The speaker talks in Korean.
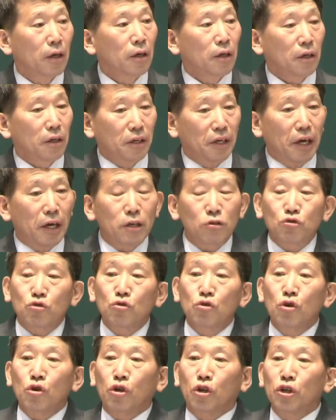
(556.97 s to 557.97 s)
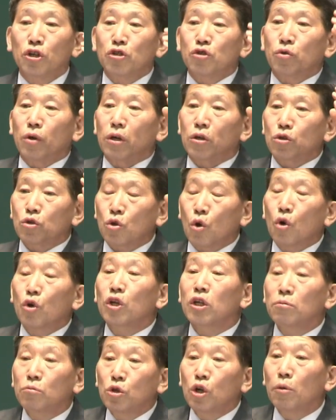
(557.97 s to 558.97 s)
예수 그리스도의
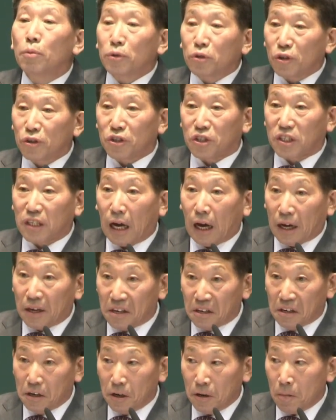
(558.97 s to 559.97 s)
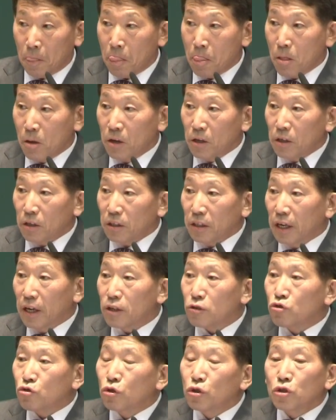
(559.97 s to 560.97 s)
초림으로부터 시작하여
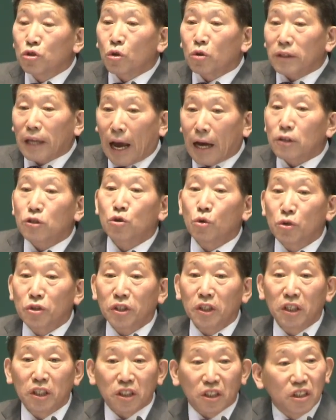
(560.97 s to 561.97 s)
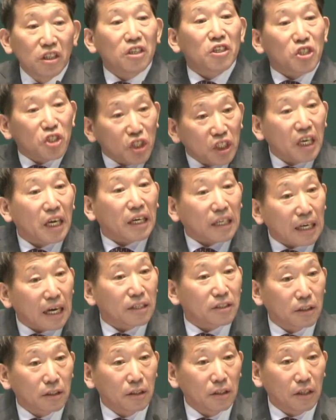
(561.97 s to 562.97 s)
예수 그리스도 다시 오시는 그
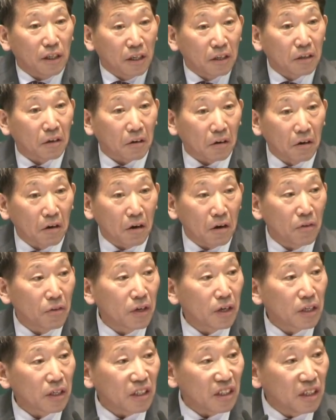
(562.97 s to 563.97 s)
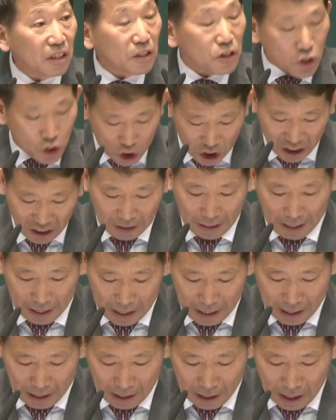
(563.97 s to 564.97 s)
시기까지를 일컬어 이
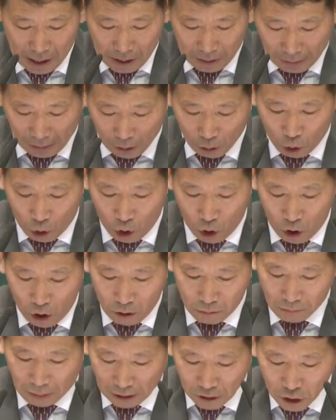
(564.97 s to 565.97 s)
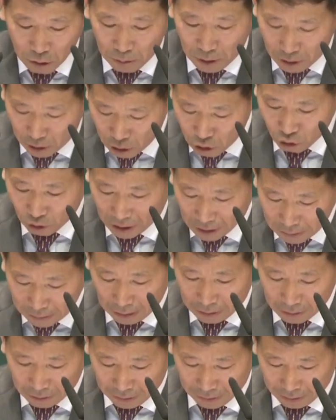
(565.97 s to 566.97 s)
시기다라고 말씀을 드릴 수가
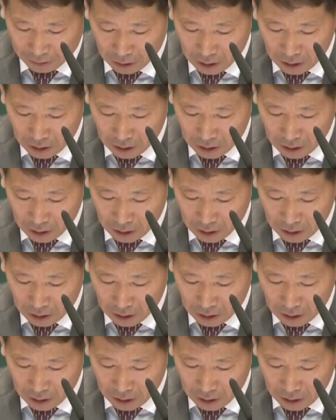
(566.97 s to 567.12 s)
있다는 거예요.